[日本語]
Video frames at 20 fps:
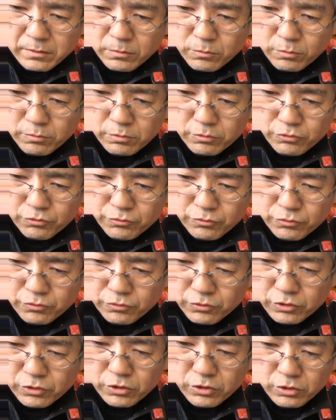これは純
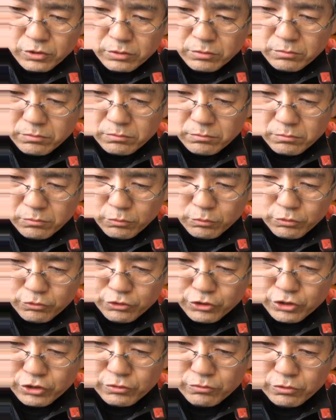粋に
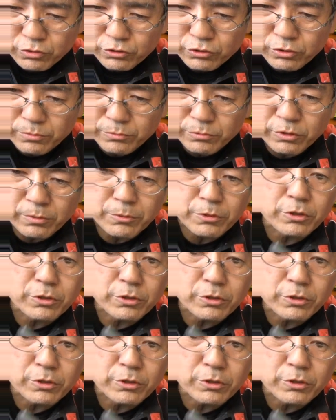オイルシールがじゃダメ